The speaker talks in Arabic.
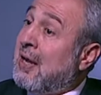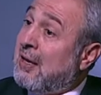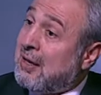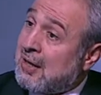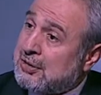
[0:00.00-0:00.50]

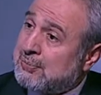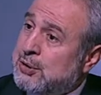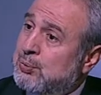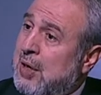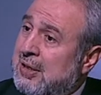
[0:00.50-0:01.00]
على راس
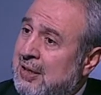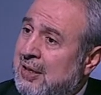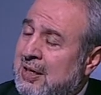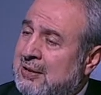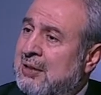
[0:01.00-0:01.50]
مجموعه
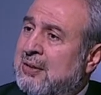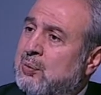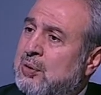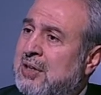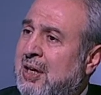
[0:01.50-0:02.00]
دخلت ايضا
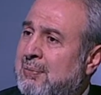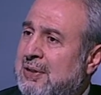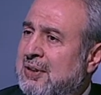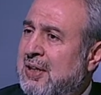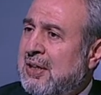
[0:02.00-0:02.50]

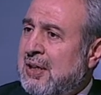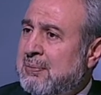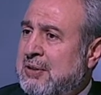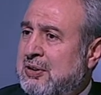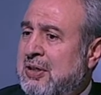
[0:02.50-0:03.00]
واقتحمت
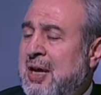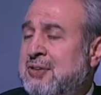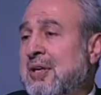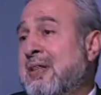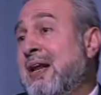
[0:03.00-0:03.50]
المسجد
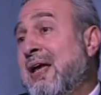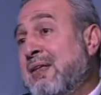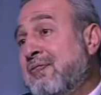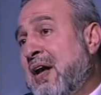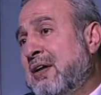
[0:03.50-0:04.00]
الاقصى اذا هذا
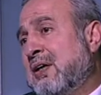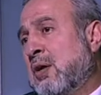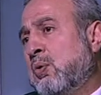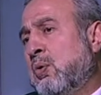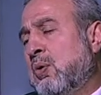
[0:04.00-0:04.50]
في الحقيقه
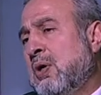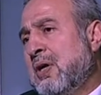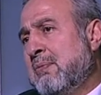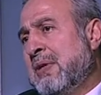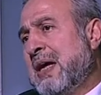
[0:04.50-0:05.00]
كله كله
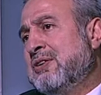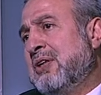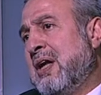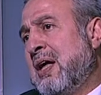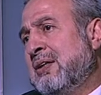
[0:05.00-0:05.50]
من
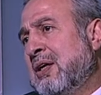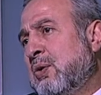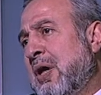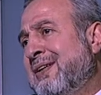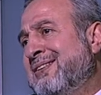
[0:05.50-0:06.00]
أجل أن
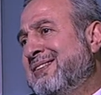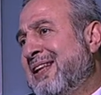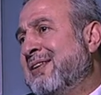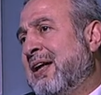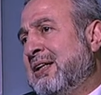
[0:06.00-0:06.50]
أن
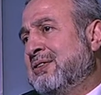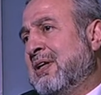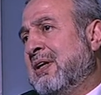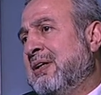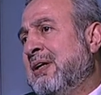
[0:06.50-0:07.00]
تضع
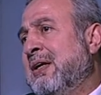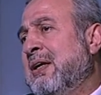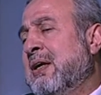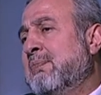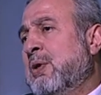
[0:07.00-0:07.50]
إسرائيل
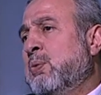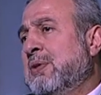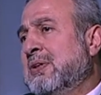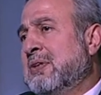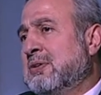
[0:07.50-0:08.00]
ما
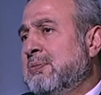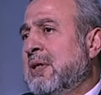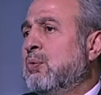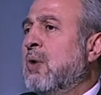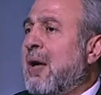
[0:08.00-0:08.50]
يمكن
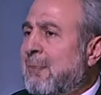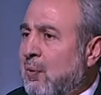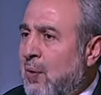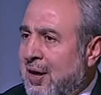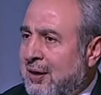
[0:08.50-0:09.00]
تسميته أمر
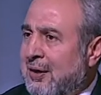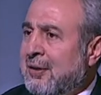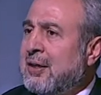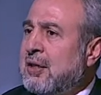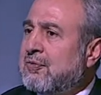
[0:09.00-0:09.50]
واقع
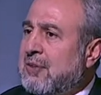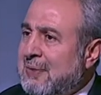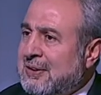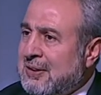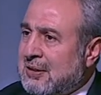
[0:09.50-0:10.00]
طيب. في
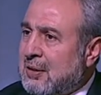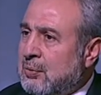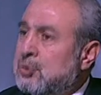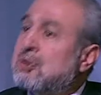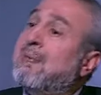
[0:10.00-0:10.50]
مدينة
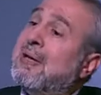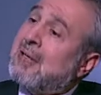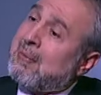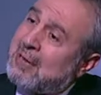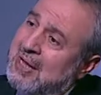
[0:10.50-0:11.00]
القدس طبعا
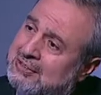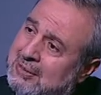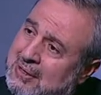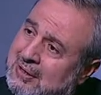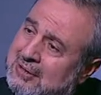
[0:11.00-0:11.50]
قبلها
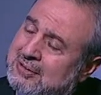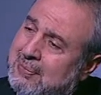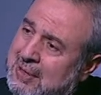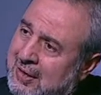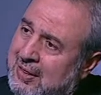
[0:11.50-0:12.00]
سبق,
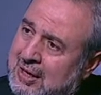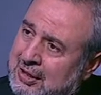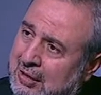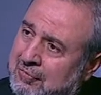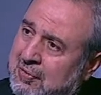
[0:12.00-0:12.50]
سبق ذلك
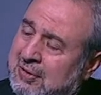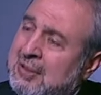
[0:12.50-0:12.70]
عفوا